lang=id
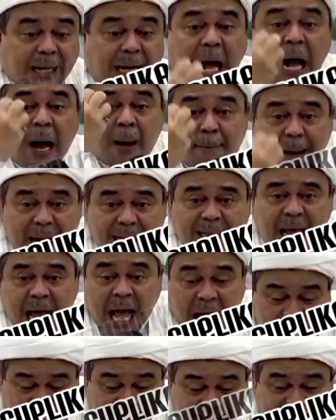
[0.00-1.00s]
rahmat,
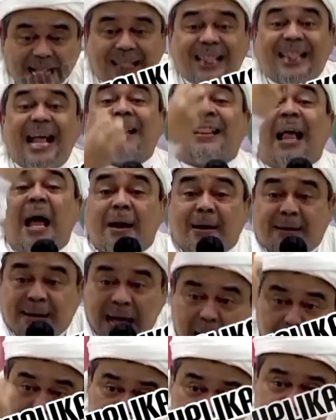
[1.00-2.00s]
hatta dat.
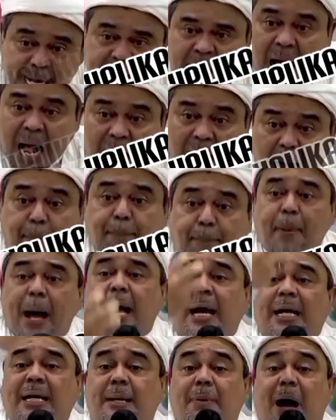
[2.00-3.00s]
Nabi, apa
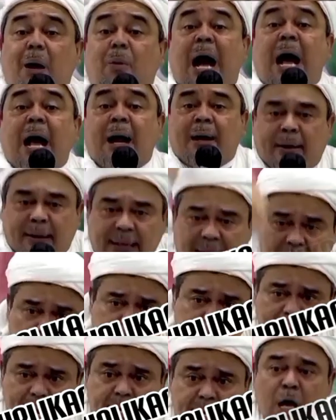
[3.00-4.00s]
yang dibawa?
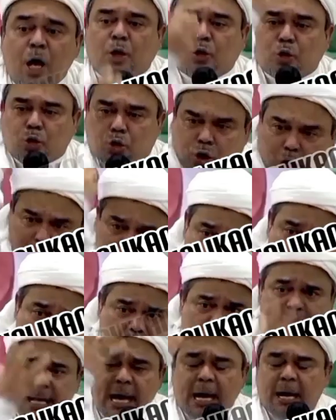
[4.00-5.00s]
Nabi,
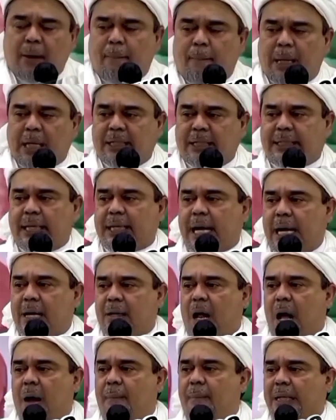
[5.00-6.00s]
semuanya berisikan
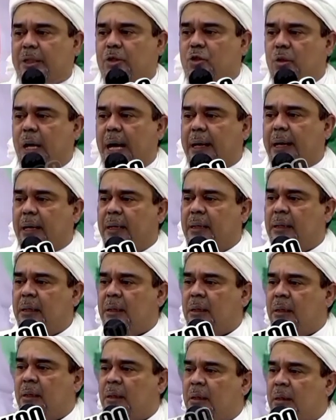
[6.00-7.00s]
rahmat, saudara.
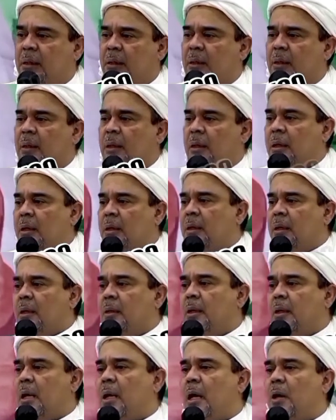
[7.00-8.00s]

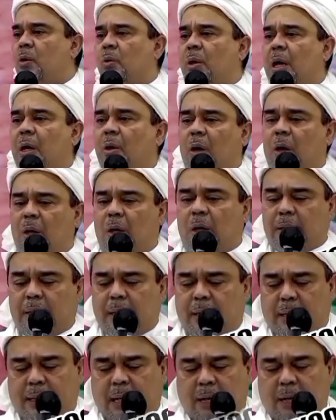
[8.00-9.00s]
Nah, lalu kalau Allah
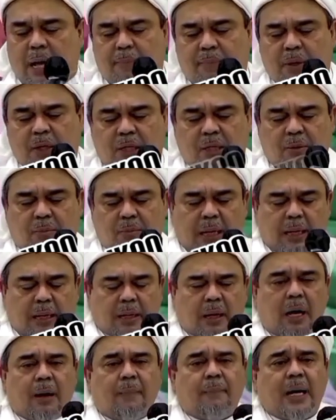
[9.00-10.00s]
jadikan Nabi sebagai
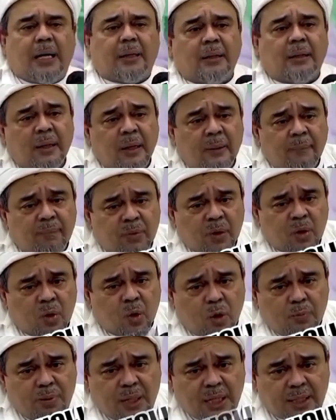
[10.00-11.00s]
rahmat,
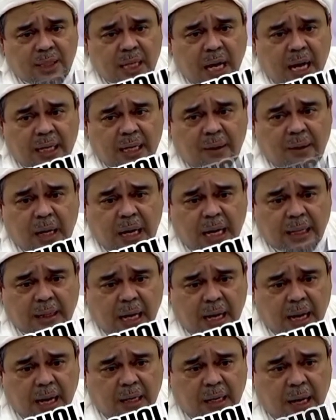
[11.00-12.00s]
kok bisa ada yang
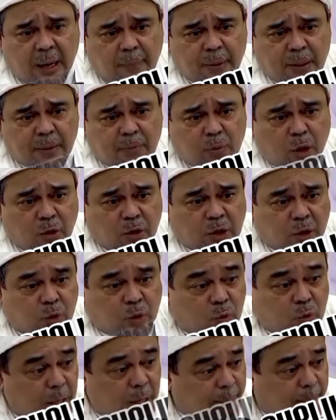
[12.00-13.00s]
mengatakan Nabi belum
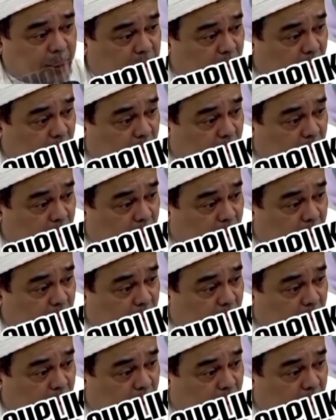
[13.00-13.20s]
tentu dapat